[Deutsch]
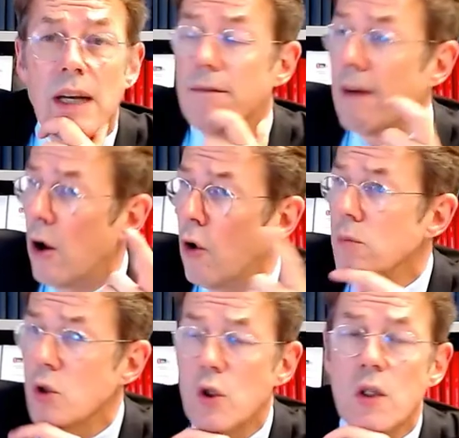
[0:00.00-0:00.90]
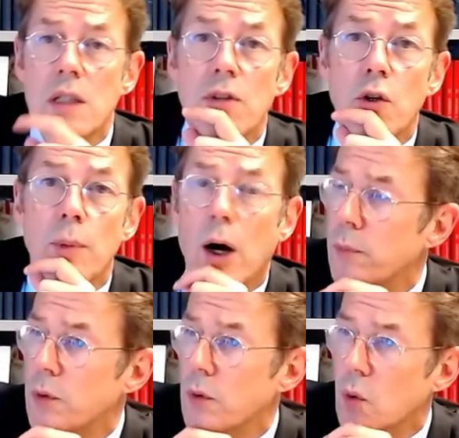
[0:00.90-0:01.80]
Warum schützen wir
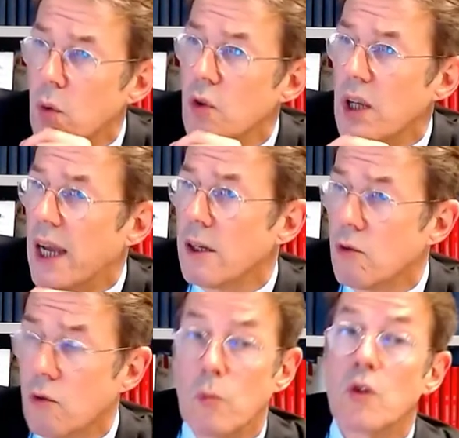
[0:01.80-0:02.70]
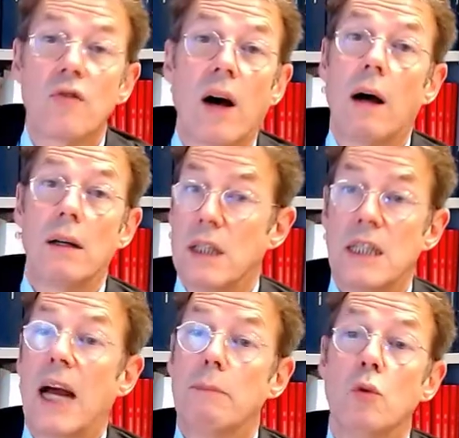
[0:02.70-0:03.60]
überhaupt Grundeigentum? Und zwar in
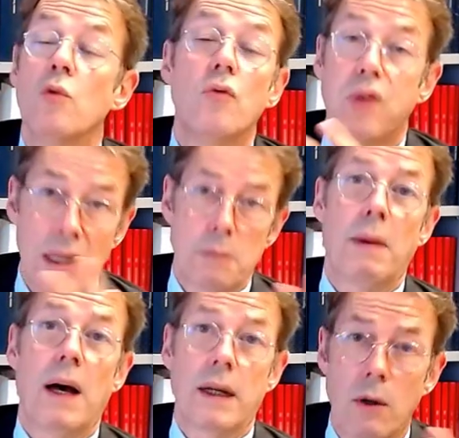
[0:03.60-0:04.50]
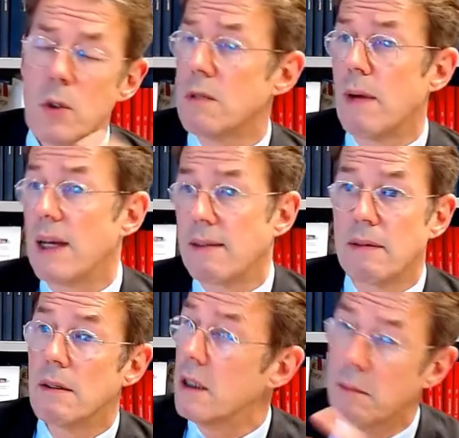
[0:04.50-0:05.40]
einem unfassbaren Ausmaß.
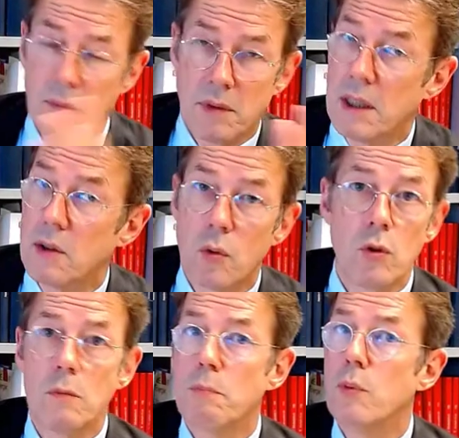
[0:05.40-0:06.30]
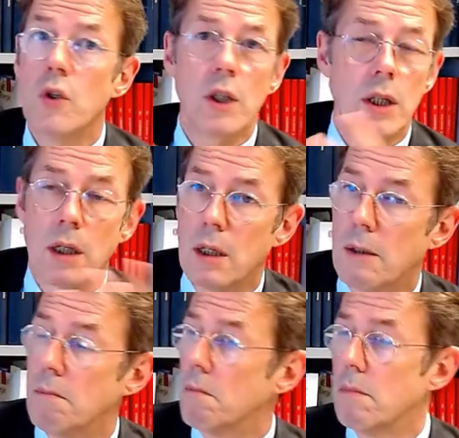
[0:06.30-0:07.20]
Ähm, die Grundbücher
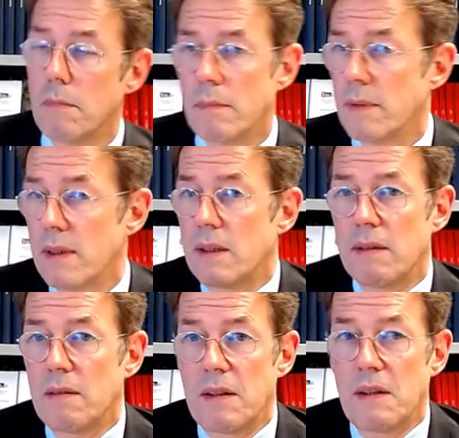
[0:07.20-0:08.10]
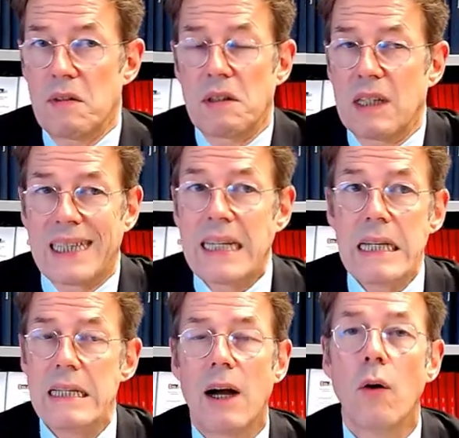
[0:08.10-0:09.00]
ähm, sind einen
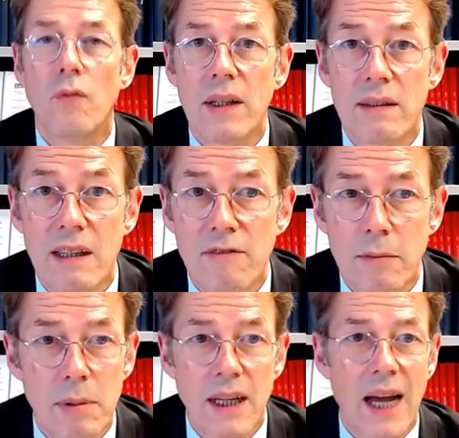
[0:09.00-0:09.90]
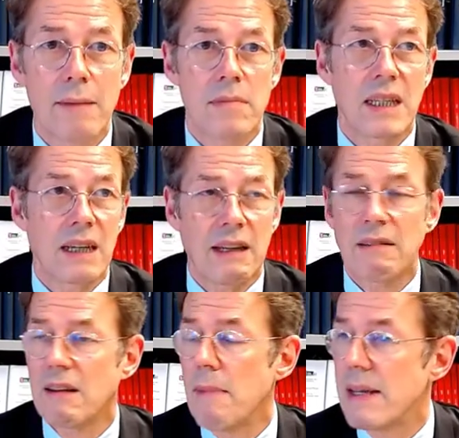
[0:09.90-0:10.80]
riesen Aufwand, den wir betreiben, die
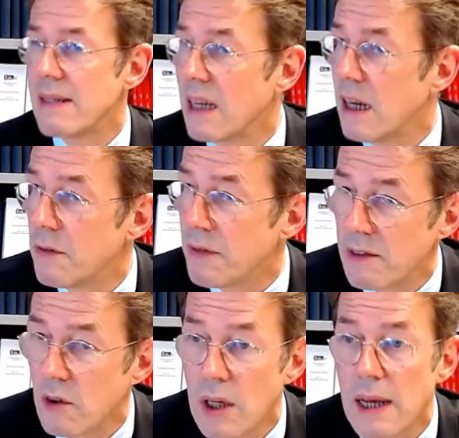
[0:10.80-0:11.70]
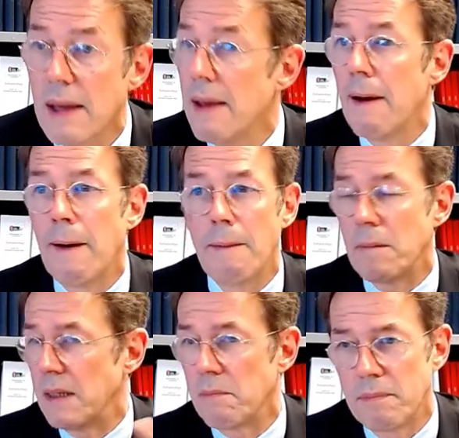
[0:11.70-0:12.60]
katastermäßige Erfassung, ähm,
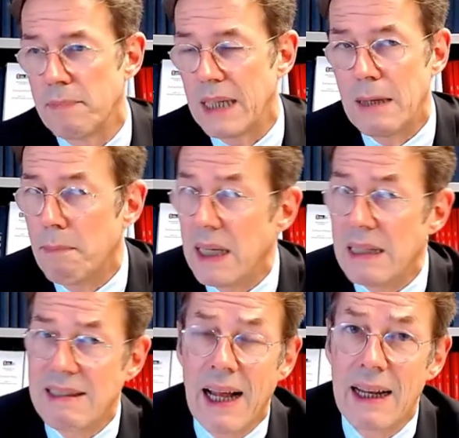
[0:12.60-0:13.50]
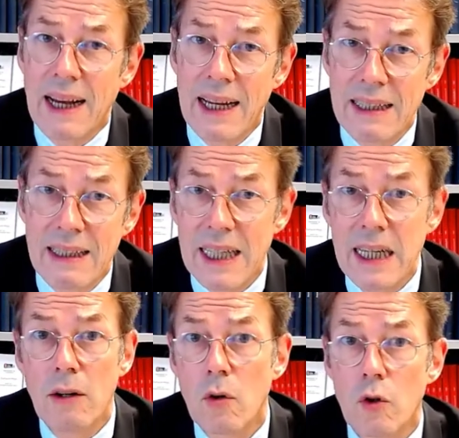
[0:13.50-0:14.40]
im BGB zahlreiche
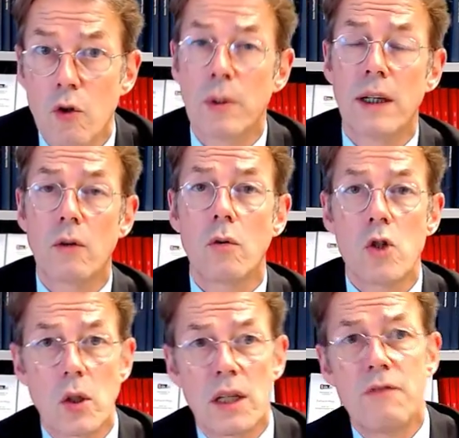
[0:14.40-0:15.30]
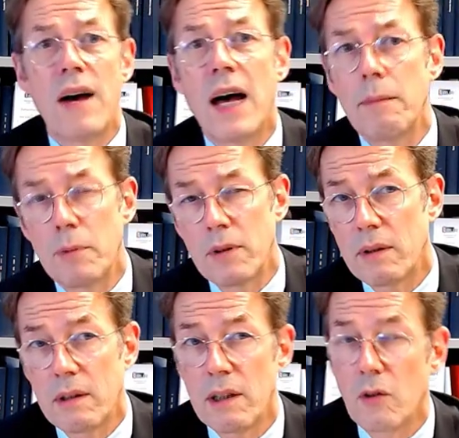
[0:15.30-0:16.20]
Regelungen über den Grundstückserwerb und
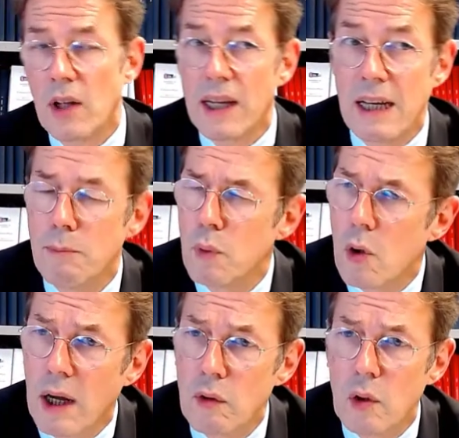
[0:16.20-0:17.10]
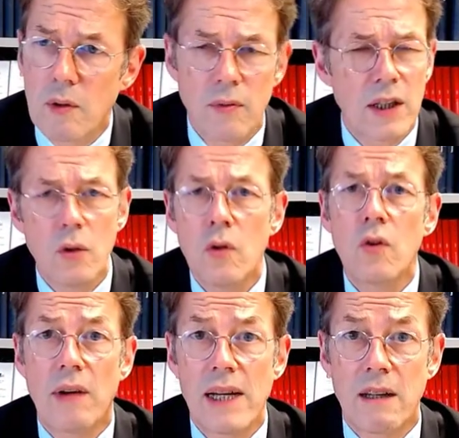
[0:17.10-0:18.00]
die notarielle Beurkundungspflicht und so
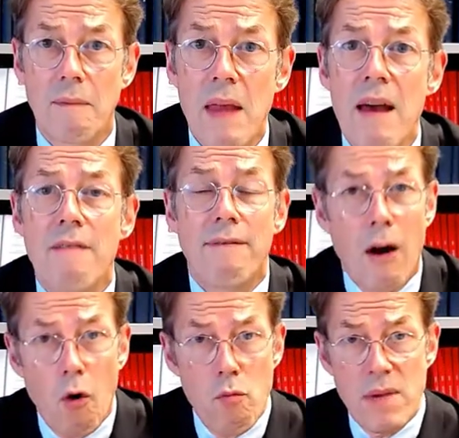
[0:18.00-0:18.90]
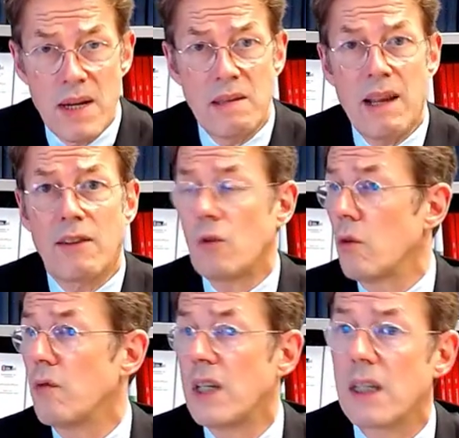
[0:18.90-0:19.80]
weiter. Warum ist das so
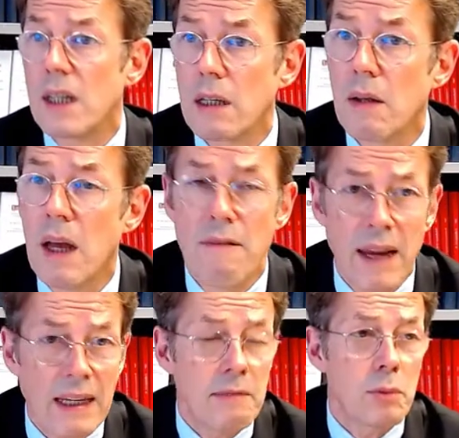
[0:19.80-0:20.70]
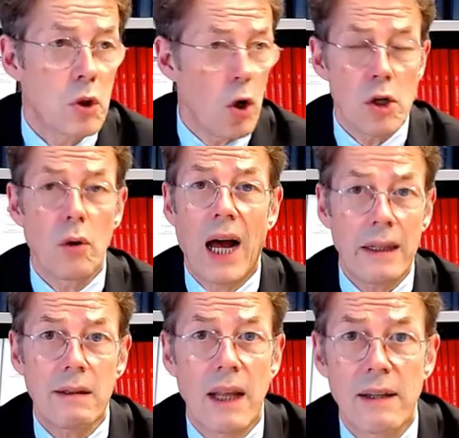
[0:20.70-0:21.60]
wichtig? Welche Bedeutung
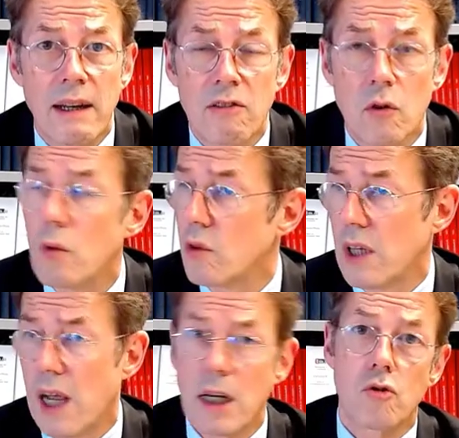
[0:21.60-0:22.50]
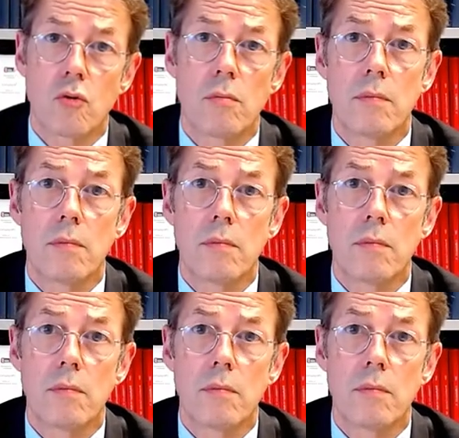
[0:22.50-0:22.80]
hat denn das Grundeigentum?